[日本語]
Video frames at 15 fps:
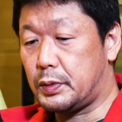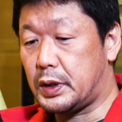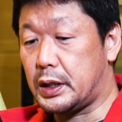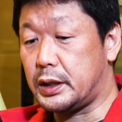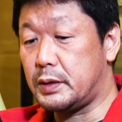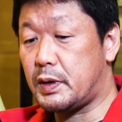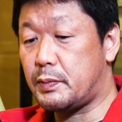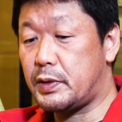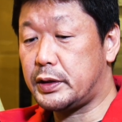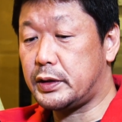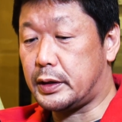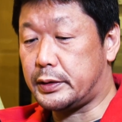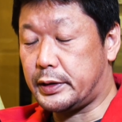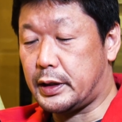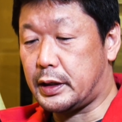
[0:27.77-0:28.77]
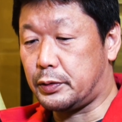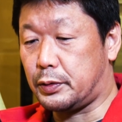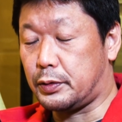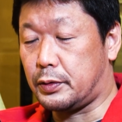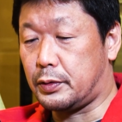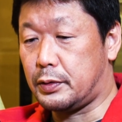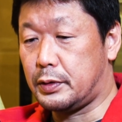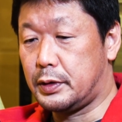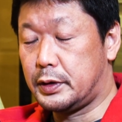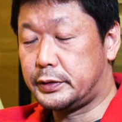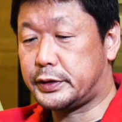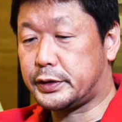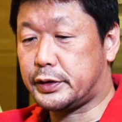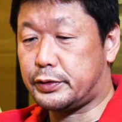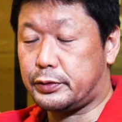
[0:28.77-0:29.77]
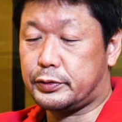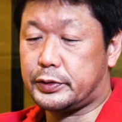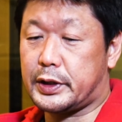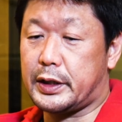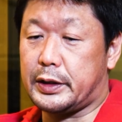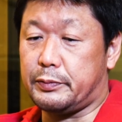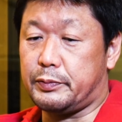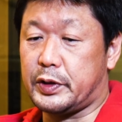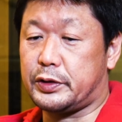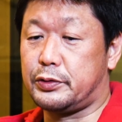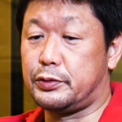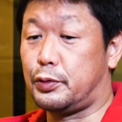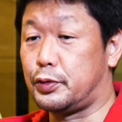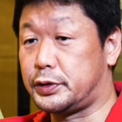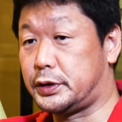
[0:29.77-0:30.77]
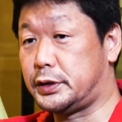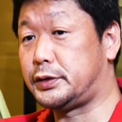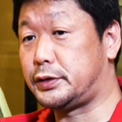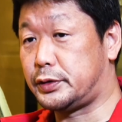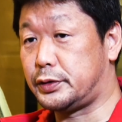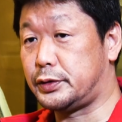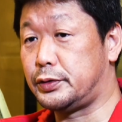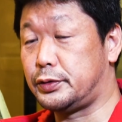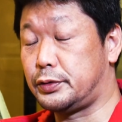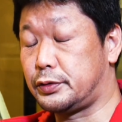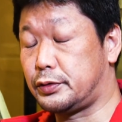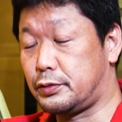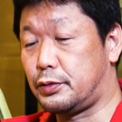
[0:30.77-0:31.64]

まあ、今まではねあの地球対別の星っていう